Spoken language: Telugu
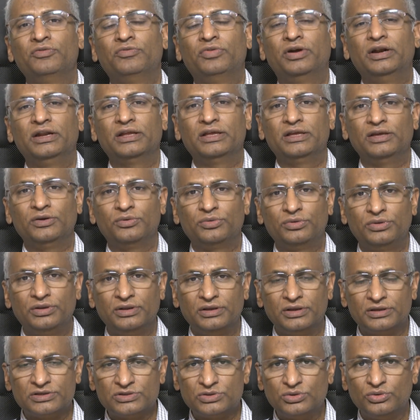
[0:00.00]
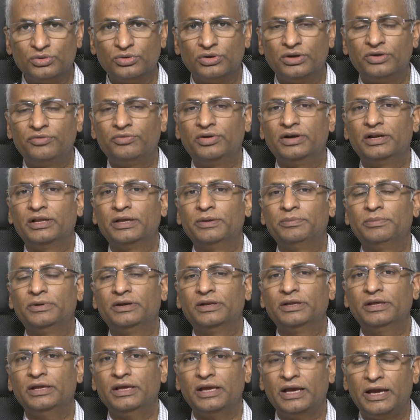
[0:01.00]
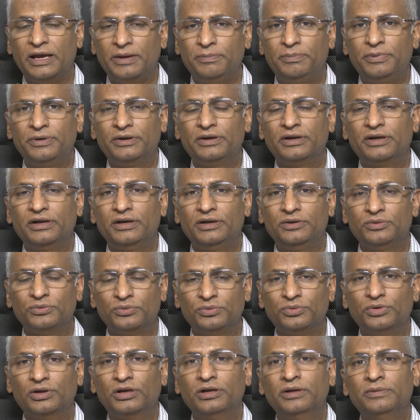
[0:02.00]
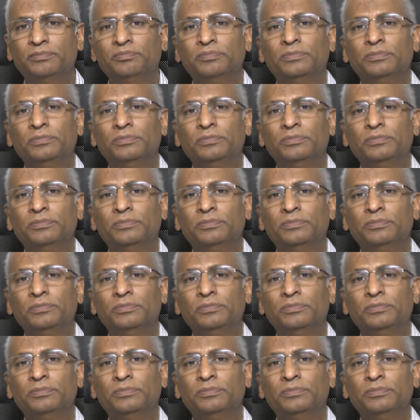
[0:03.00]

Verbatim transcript: వాళ్ళకి కొద్దిగా స్లోగా వాళ్ళకి మటుకి యాపిటైట్ కూడా